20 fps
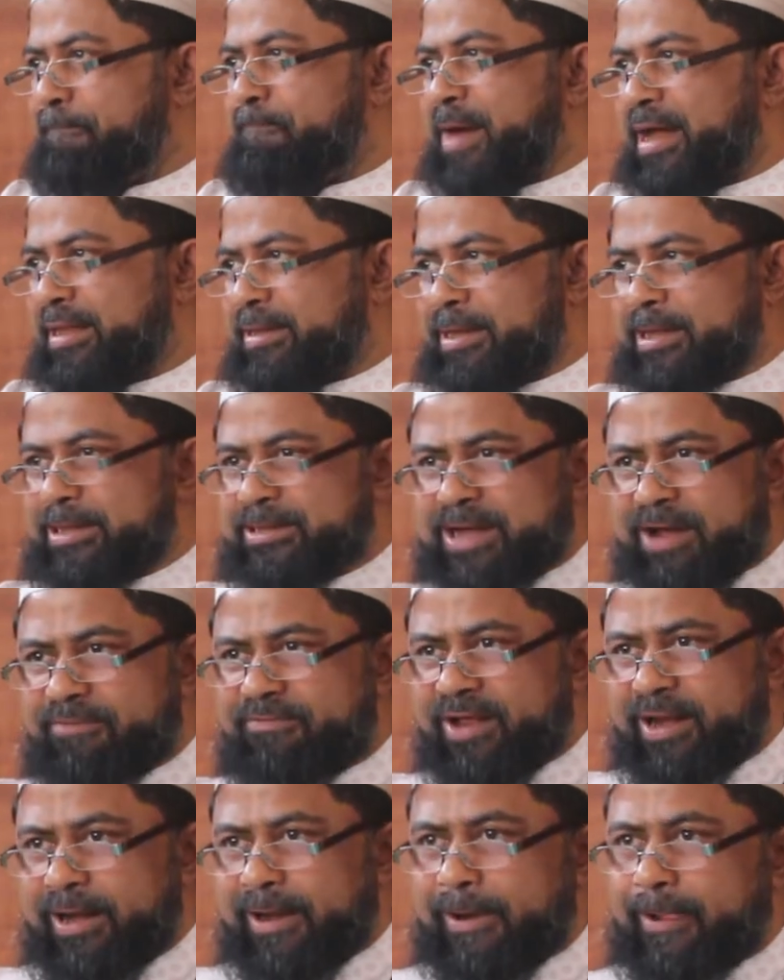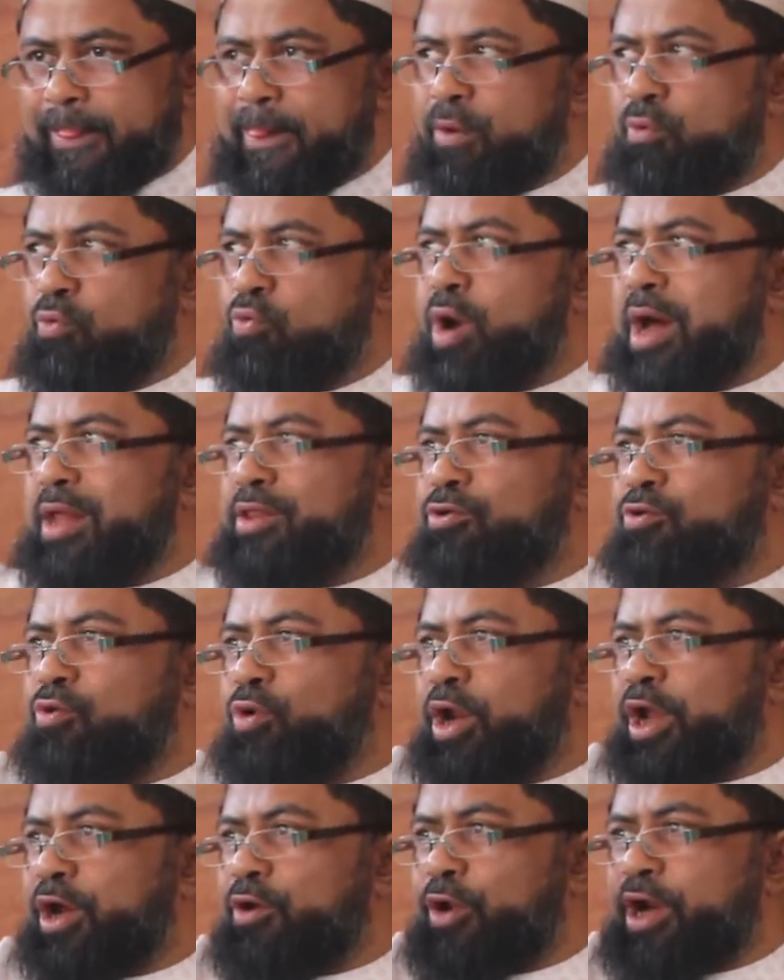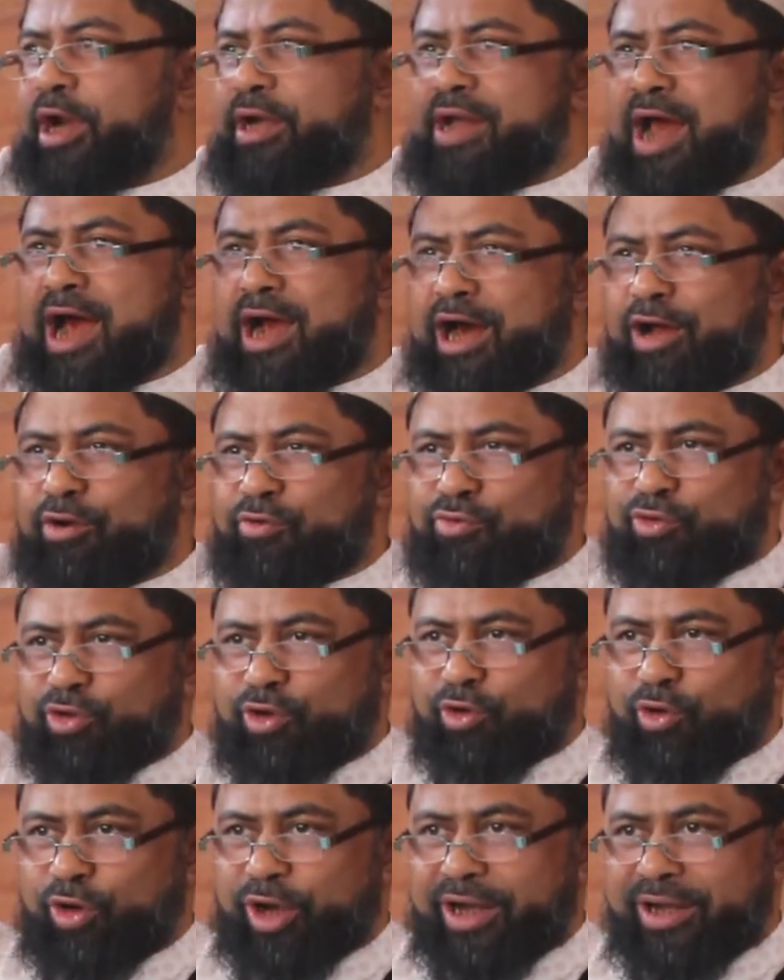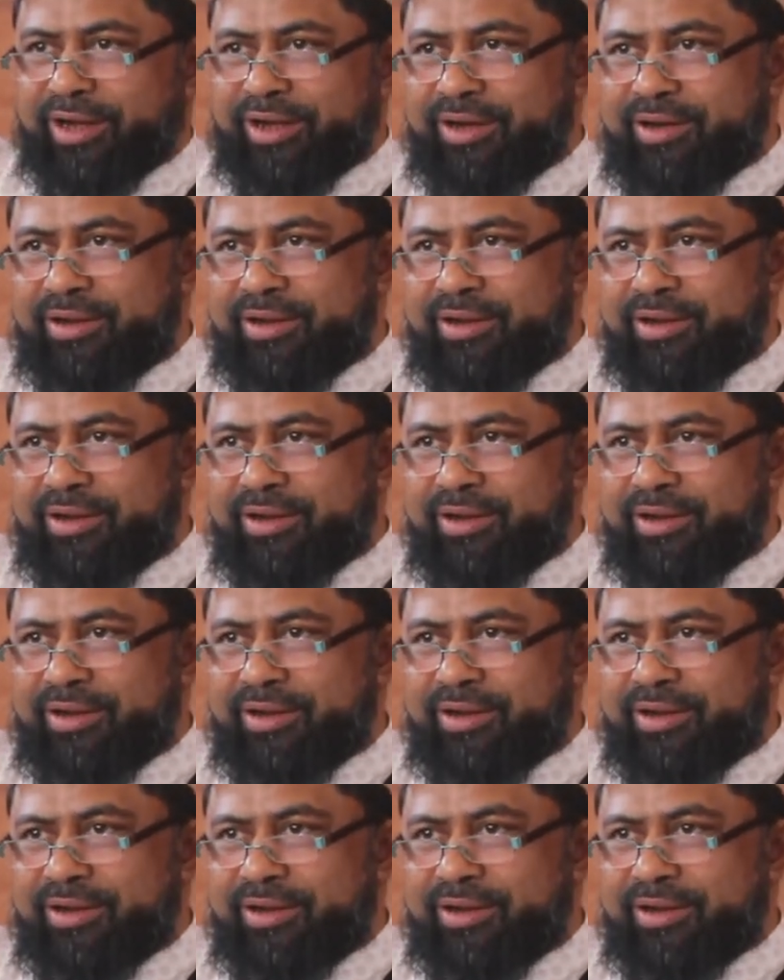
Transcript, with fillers: মাদ্রাসা ফেলে ওয়াজ করে করে টাকা রুজি করেন